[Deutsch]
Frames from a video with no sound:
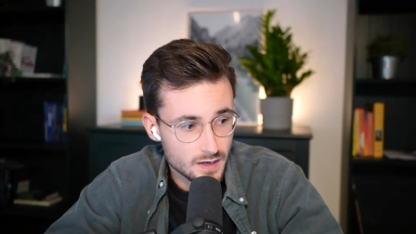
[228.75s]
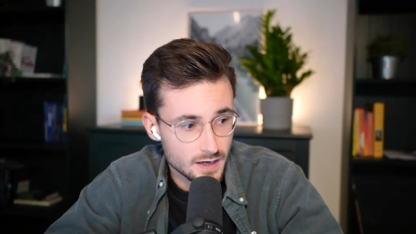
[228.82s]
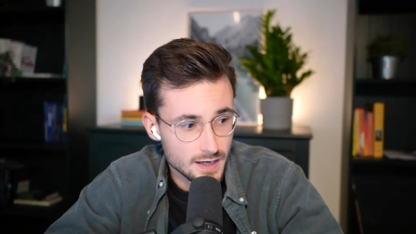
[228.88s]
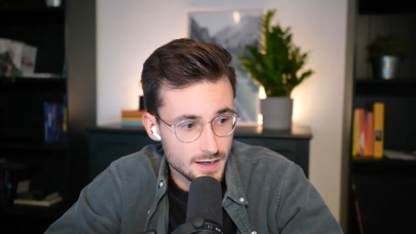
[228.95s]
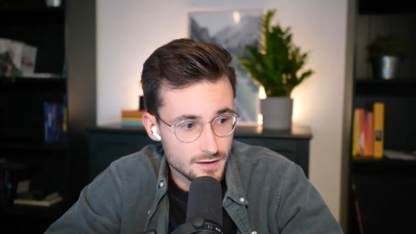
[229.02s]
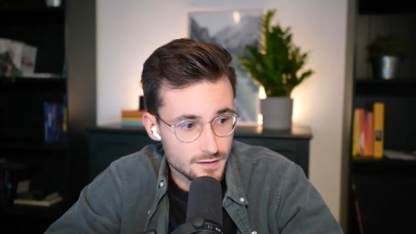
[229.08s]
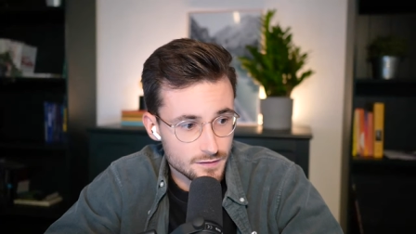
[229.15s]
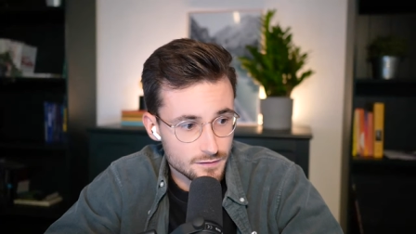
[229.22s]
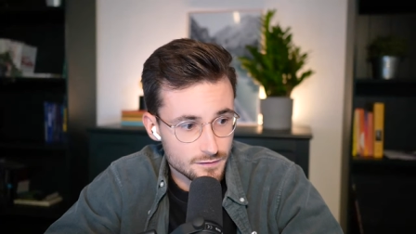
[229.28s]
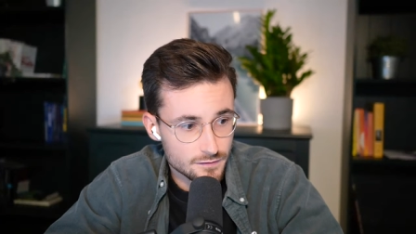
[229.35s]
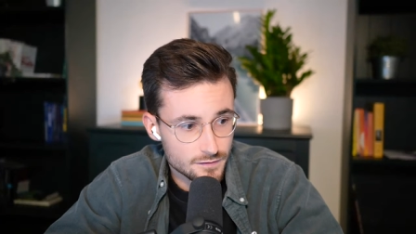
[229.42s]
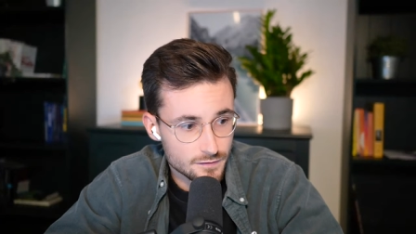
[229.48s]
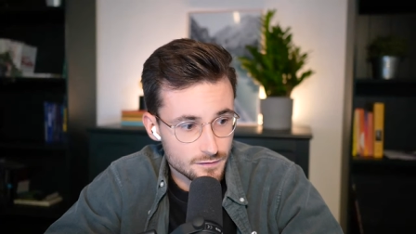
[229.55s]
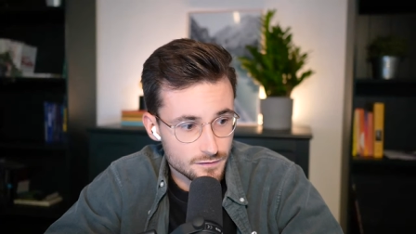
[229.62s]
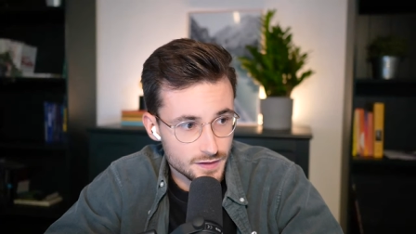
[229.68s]
Äh,
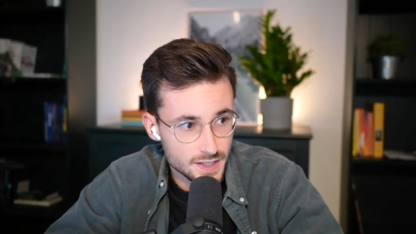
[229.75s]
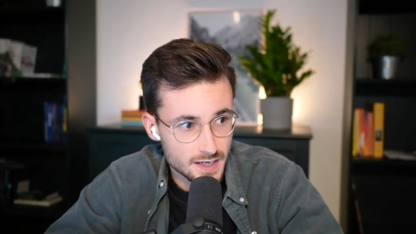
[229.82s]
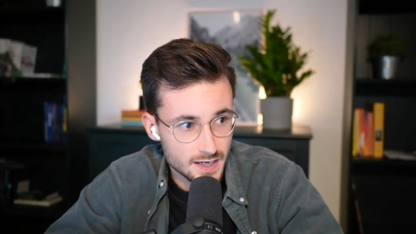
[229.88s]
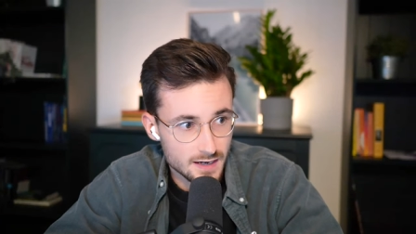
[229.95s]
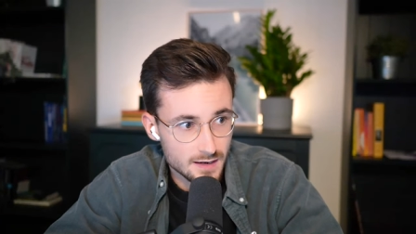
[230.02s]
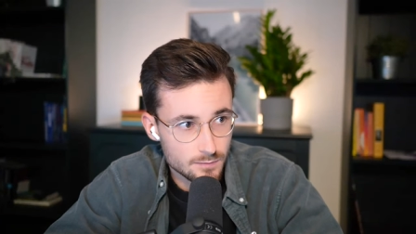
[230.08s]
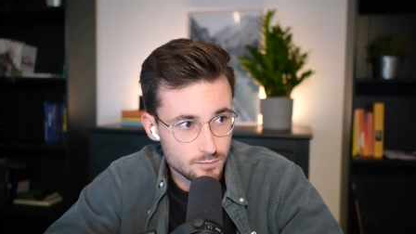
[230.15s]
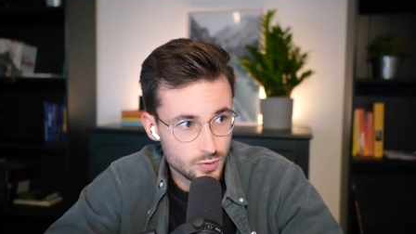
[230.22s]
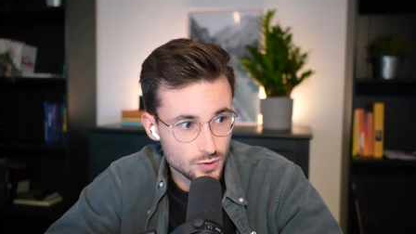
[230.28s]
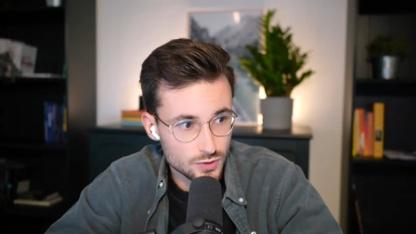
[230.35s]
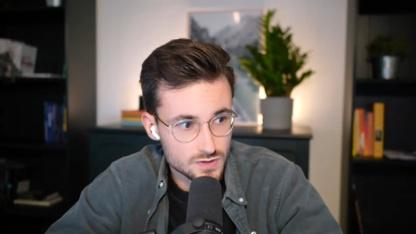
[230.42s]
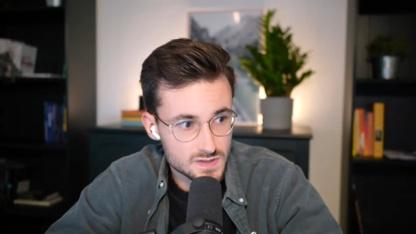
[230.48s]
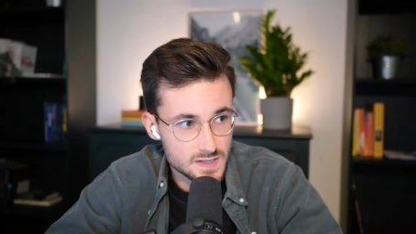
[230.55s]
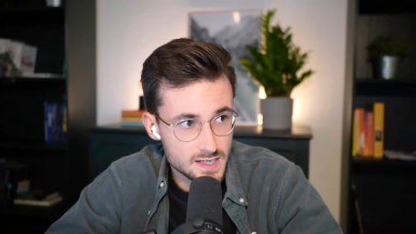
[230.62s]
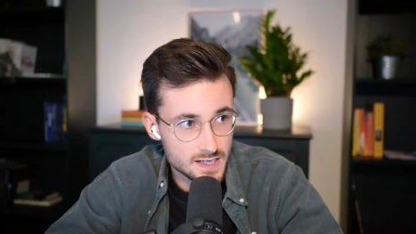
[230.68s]
wir
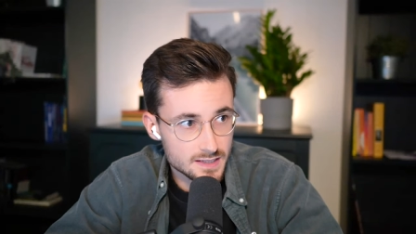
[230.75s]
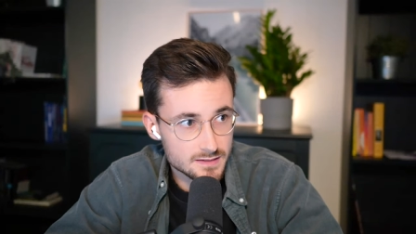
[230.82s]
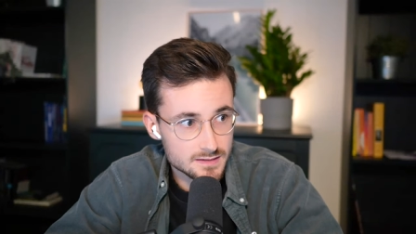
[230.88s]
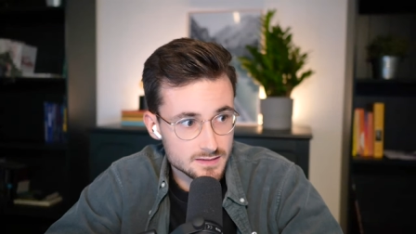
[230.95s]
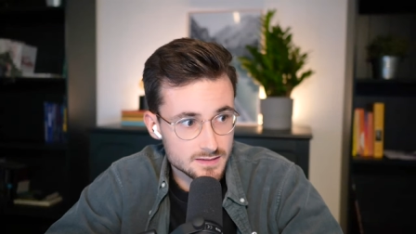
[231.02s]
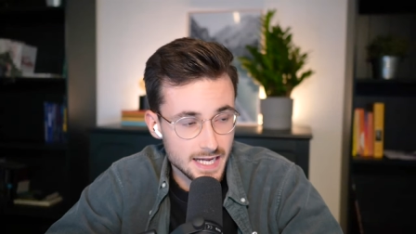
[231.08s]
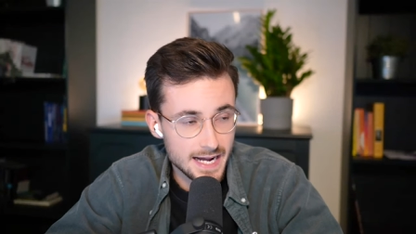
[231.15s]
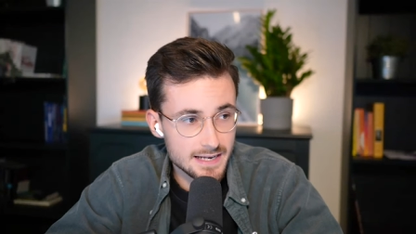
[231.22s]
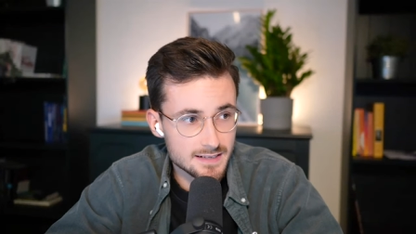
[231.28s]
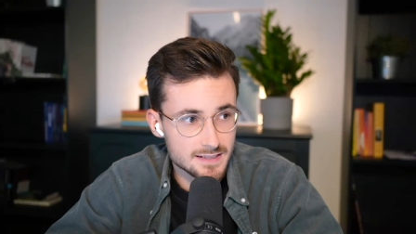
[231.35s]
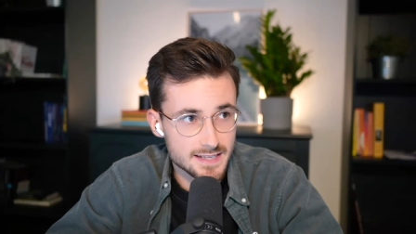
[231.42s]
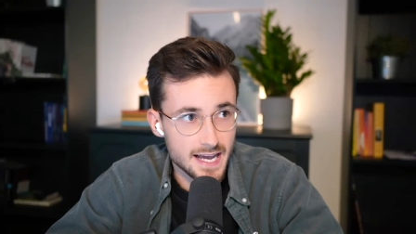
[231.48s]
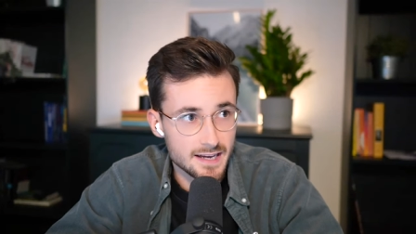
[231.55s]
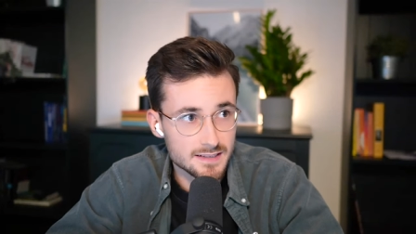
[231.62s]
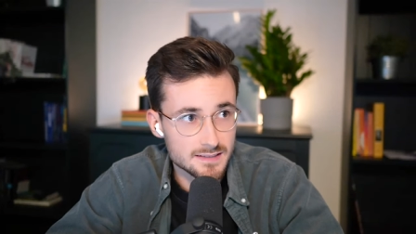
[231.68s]
produzieren geile
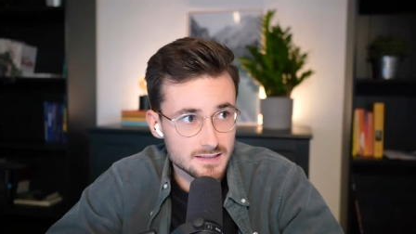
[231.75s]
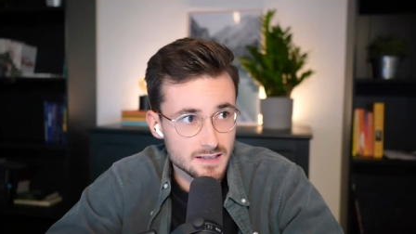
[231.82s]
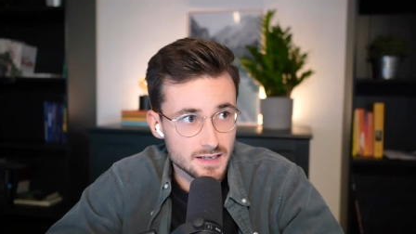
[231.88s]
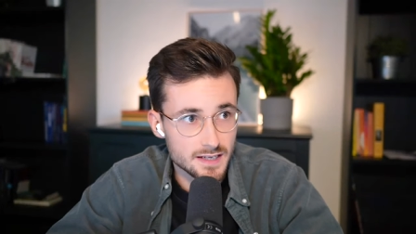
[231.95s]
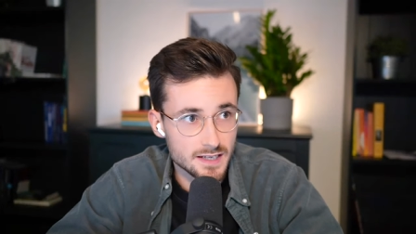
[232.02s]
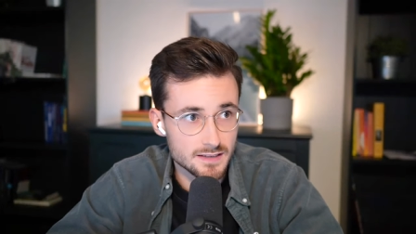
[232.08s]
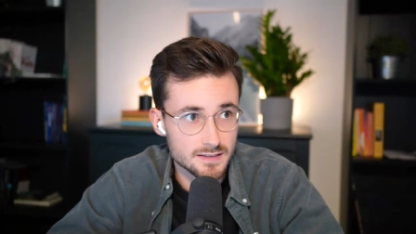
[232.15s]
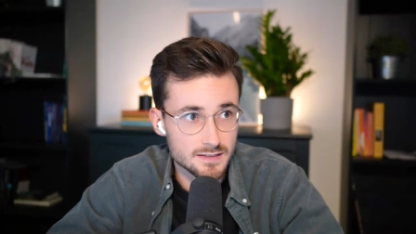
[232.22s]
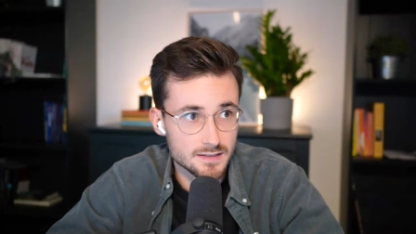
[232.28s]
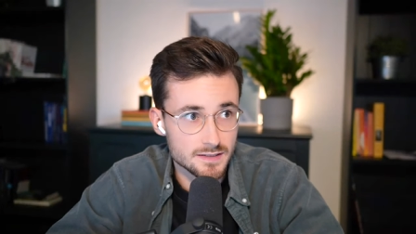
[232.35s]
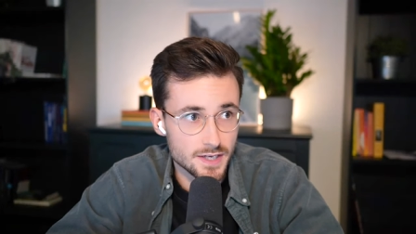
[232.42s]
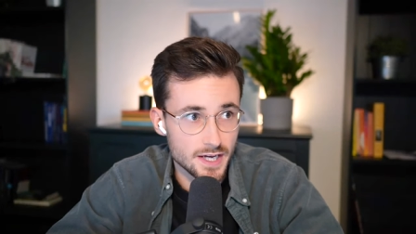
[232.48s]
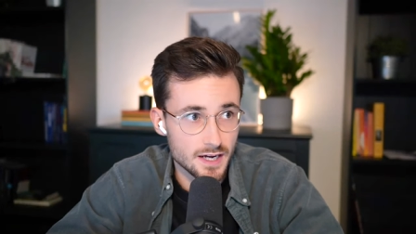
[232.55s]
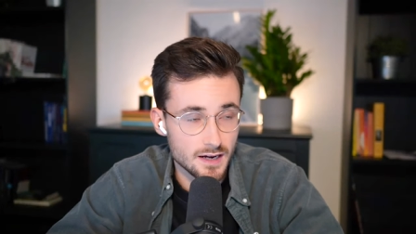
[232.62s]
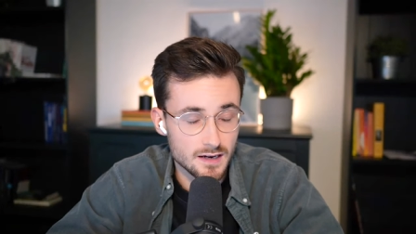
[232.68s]
Sachen in
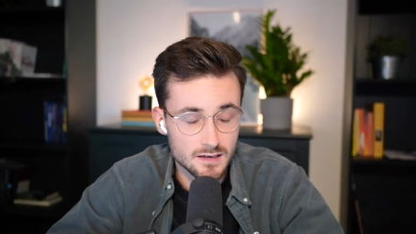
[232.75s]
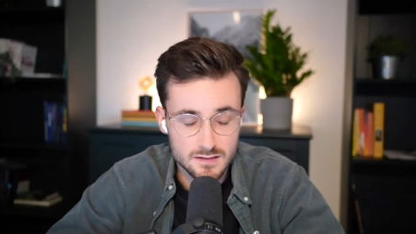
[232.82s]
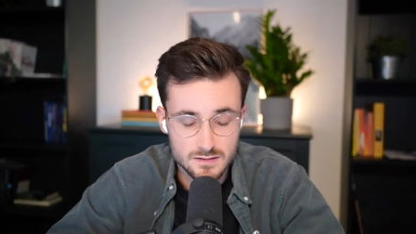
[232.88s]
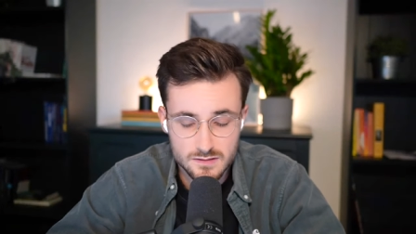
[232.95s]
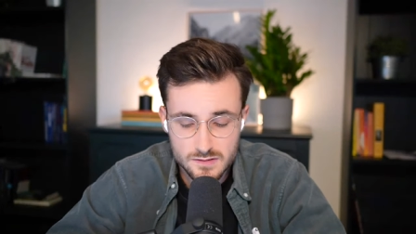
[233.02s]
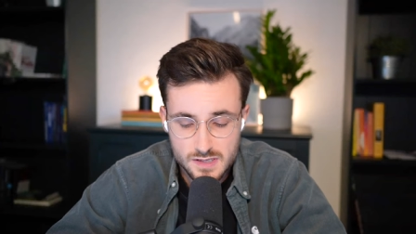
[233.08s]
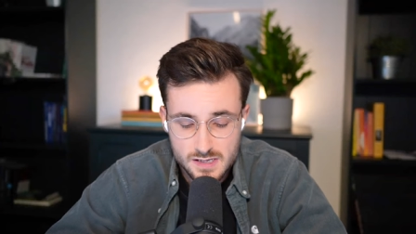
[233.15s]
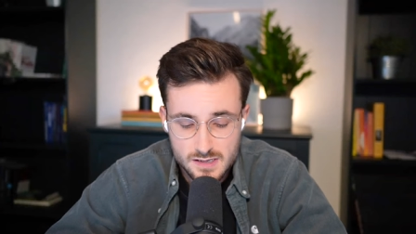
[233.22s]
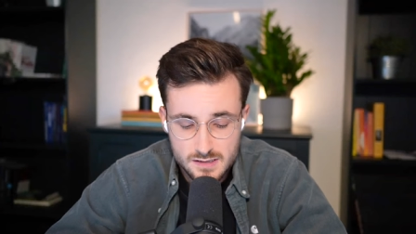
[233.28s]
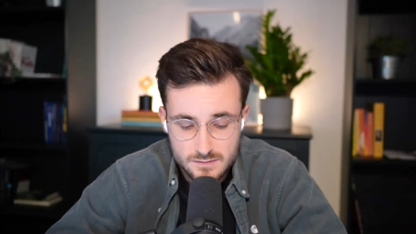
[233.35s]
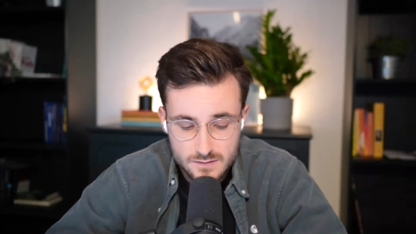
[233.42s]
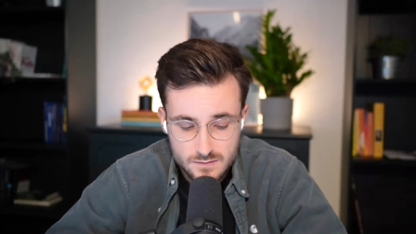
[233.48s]
einer äh,